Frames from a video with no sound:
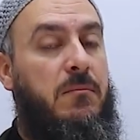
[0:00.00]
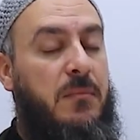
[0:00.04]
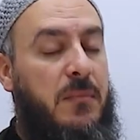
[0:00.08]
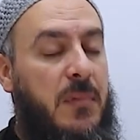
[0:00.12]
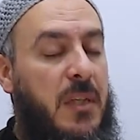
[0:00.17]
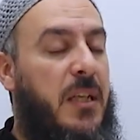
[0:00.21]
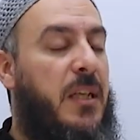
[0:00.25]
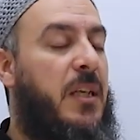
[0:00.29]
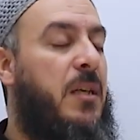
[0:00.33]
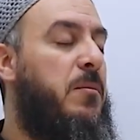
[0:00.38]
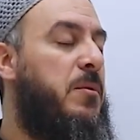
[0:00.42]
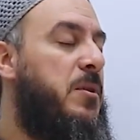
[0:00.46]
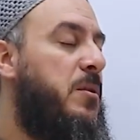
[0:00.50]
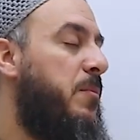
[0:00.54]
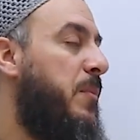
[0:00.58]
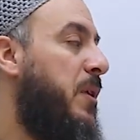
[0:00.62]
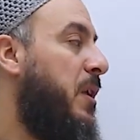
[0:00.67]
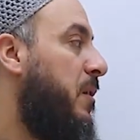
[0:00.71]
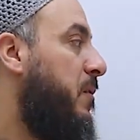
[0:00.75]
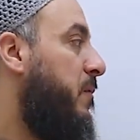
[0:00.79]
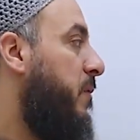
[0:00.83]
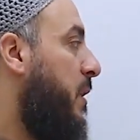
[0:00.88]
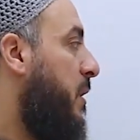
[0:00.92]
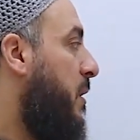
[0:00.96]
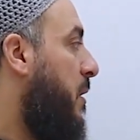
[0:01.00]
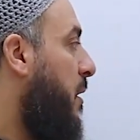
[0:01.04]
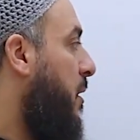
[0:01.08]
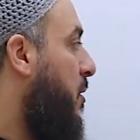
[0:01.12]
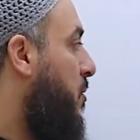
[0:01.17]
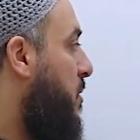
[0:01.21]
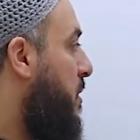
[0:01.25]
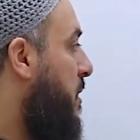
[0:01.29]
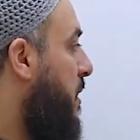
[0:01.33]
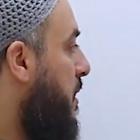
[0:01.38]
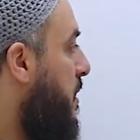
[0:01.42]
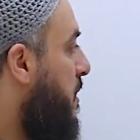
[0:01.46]
نحكي بسم الله تفضل يا
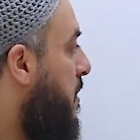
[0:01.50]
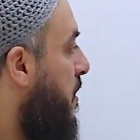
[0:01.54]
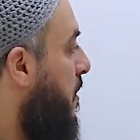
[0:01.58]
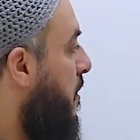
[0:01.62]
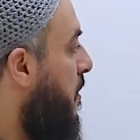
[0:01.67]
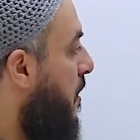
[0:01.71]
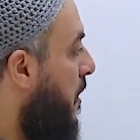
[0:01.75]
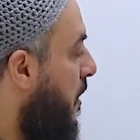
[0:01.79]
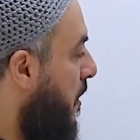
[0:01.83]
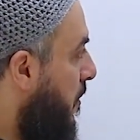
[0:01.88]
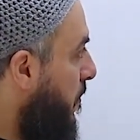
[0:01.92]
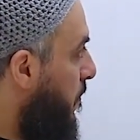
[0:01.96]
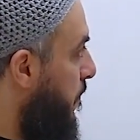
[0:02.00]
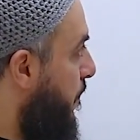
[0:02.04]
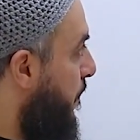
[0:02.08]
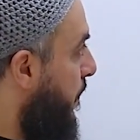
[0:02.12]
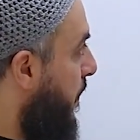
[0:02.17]
أستاذ طيب